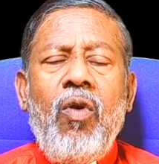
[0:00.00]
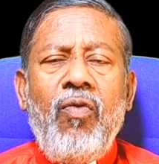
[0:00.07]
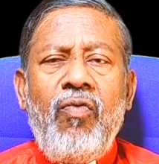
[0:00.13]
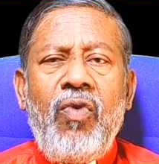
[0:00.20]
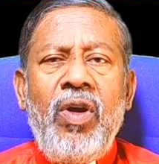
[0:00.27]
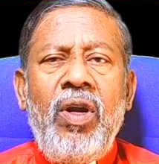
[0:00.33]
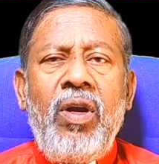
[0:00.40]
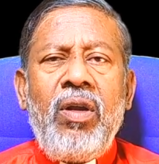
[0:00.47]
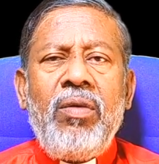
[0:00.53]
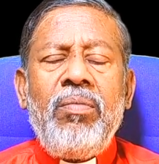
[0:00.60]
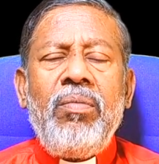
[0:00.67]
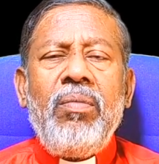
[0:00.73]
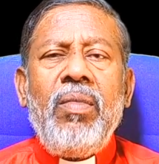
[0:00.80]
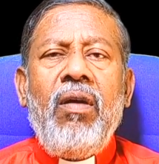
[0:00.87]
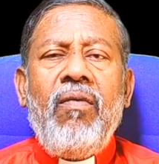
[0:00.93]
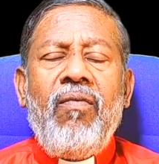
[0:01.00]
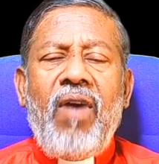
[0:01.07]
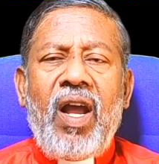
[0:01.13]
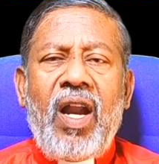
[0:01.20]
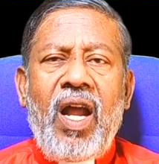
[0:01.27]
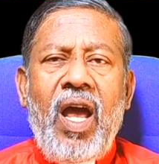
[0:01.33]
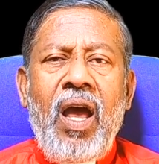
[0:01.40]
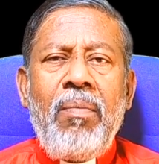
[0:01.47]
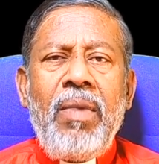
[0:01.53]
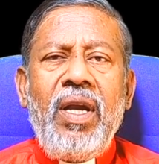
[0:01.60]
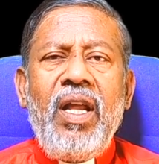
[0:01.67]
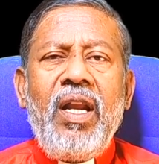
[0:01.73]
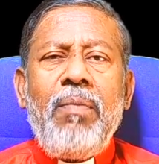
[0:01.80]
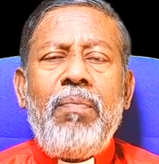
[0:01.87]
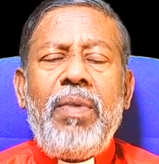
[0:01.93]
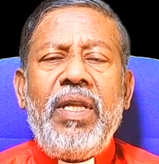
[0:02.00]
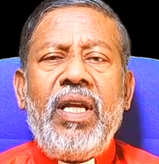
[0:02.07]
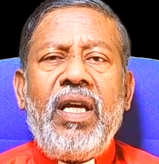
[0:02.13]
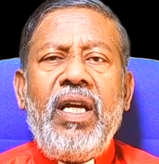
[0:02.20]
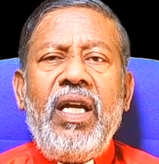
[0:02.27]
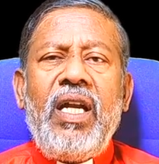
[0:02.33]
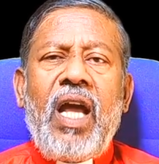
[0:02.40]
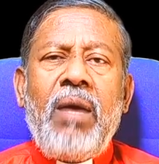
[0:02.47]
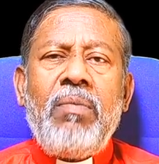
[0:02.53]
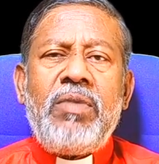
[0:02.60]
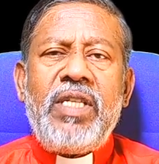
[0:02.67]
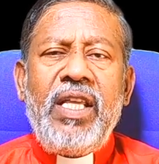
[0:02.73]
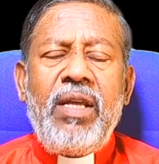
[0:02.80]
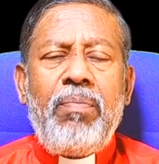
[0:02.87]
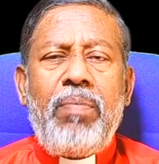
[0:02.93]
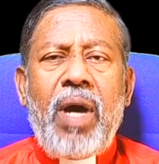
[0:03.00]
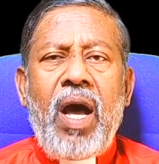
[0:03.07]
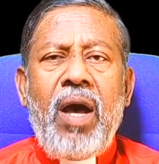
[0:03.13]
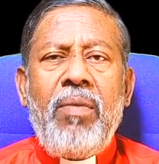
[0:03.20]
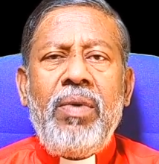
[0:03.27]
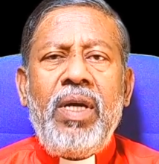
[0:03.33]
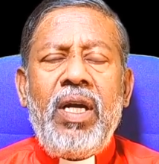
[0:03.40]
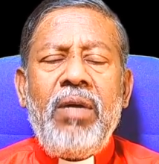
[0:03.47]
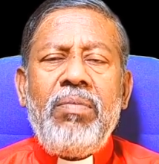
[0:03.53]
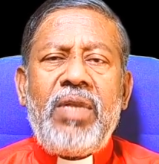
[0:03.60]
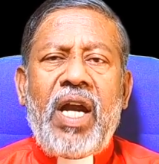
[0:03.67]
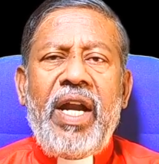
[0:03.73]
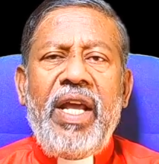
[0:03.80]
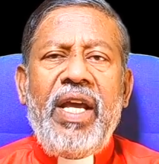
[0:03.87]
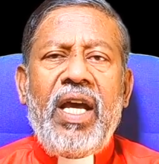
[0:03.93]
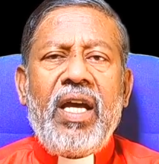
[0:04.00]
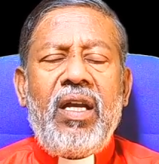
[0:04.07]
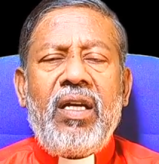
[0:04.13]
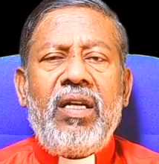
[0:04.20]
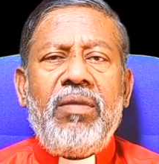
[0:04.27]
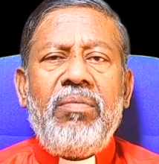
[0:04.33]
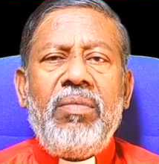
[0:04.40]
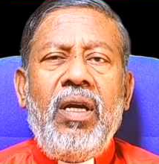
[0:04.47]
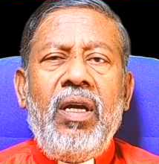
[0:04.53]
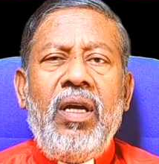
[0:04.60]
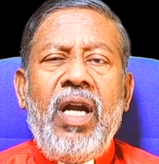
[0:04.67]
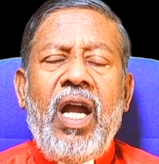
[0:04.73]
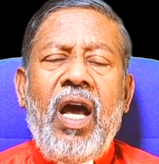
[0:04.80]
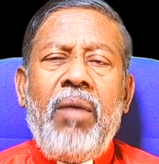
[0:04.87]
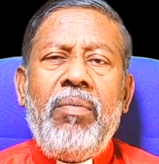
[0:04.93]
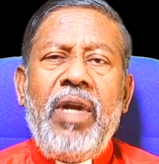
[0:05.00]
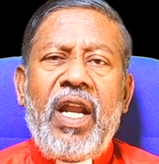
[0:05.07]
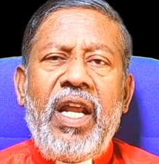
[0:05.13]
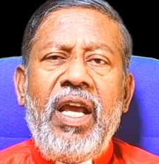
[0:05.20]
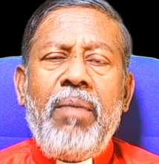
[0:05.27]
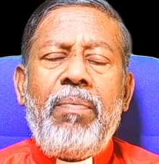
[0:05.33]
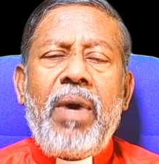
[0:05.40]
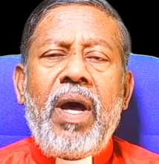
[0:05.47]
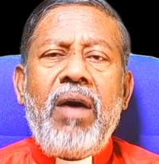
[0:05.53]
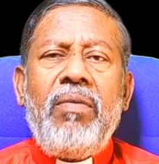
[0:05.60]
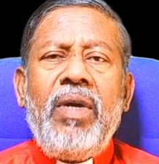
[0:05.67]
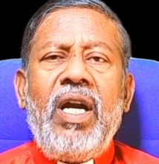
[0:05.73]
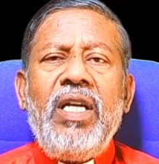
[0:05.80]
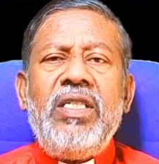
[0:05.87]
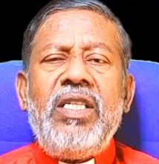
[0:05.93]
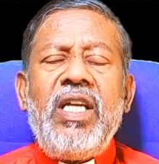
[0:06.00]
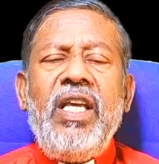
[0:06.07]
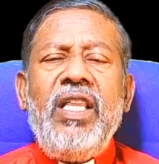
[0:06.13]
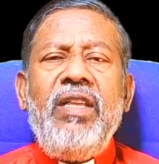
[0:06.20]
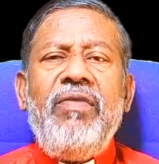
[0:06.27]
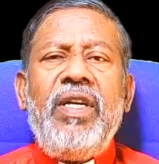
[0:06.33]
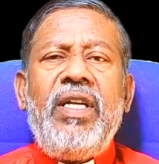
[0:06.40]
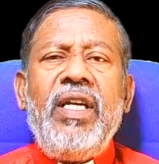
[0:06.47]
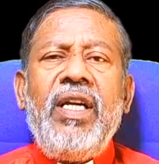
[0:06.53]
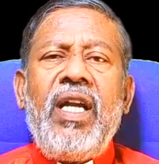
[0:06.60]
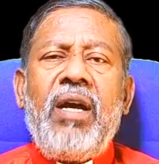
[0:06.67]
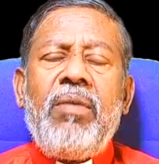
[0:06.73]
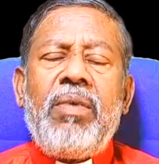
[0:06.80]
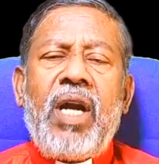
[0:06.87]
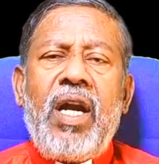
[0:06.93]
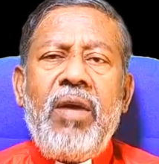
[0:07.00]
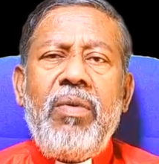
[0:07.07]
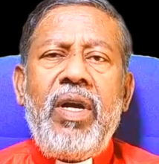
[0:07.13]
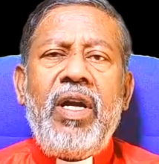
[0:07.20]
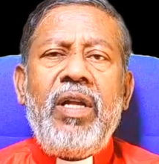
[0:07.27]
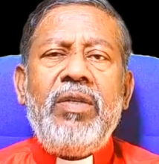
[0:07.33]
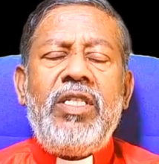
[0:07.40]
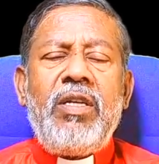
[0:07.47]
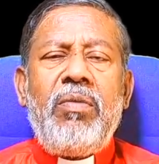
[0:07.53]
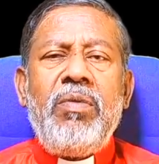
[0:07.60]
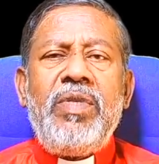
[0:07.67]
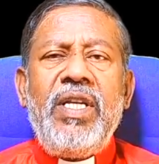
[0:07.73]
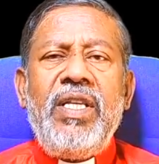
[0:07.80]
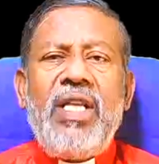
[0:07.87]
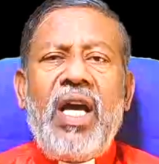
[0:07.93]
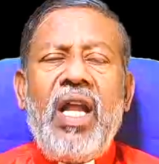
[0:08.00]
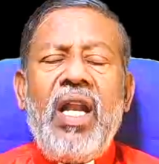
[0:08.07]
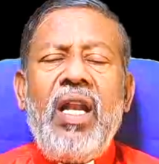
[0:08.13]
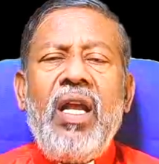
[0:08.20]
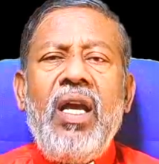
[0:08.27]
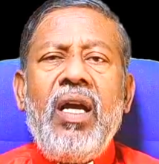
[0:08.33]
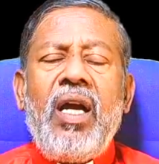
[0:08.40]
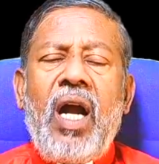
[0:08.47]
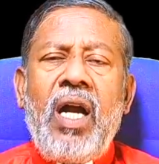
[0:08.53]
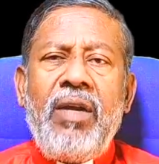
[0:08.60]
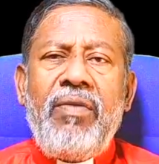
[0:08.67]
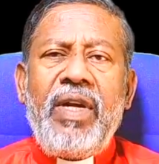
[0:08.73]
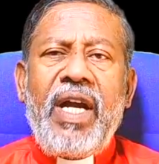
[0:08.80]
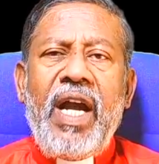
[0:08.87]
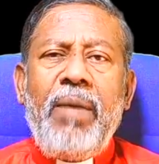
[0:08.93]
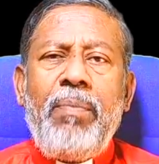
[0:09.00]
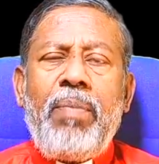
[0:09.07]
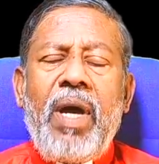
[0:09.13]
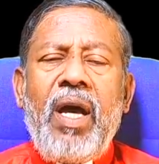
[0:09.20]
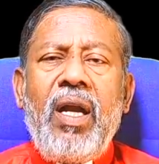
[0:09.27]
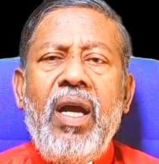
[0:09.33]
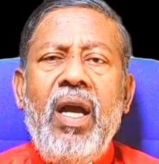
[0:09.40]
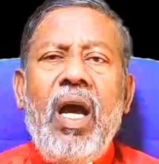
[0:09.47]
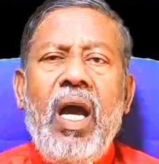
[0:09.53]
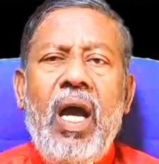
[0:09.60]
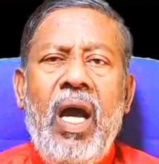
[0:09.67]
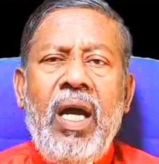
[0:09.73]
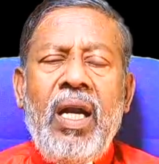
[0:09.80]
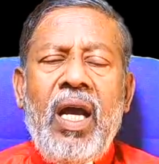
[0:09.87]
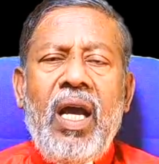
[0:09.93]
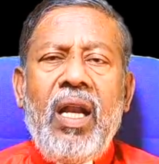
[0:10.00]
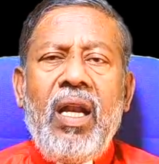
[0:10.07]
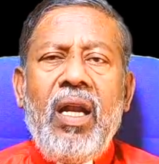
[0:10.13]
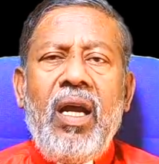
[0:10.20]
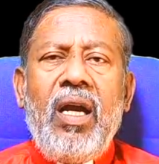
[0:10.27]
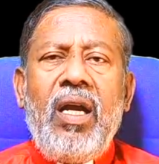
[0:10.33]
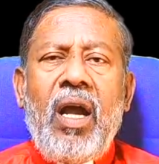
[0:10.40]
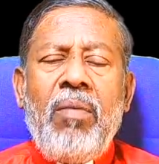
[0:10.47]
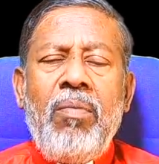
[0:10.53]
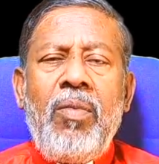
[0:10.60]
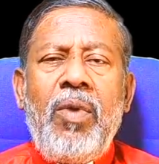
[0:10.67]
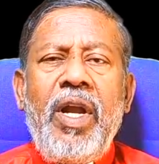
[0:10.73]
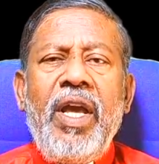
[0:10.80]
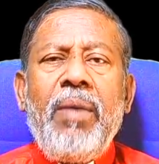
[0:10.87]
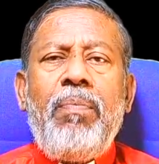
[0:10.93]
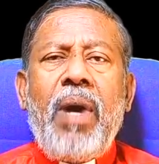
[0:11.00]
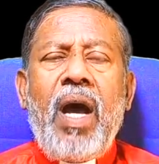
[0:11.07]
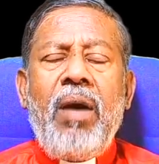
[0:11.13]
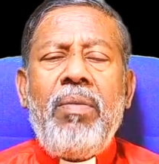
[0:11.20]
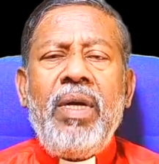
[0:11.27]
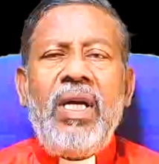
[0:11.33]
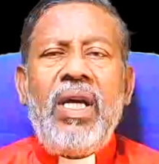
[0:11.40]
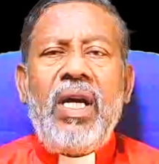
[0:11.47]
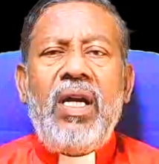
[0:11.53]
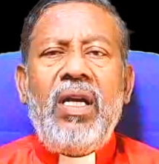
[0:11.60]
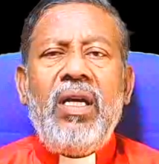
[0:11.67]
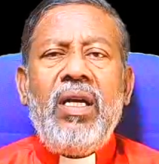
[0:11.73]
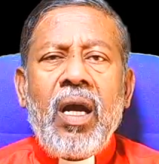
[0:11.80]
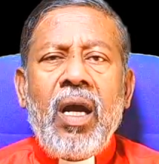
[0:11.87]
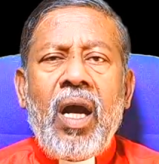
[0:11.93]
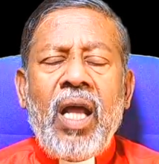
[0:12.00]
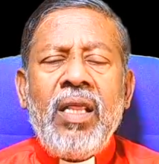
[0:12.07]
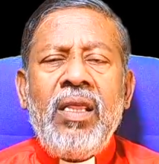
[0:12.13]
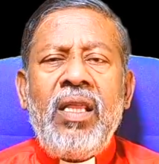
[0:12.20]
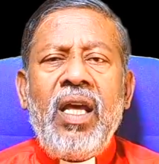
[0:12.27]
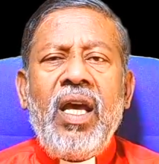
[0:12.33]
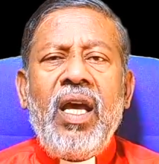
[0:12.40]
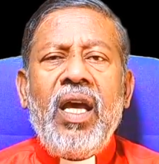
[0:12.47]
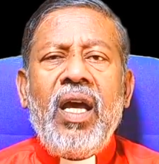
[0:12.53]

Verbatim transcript: ஒவ்வொன்றும் வராமல் இருப்பதற்கு நாம் செய்த பாவங்களும் தடையாக இருக்கும் நாம் நிறைய பாவங்களை செய்துவிட்டு நாம் கடவுளிடம் ஜபம் செய்தால் ஆண்டவர் கேட்பார் ஆனால் நம்முடைய பாவங்கள் அந்த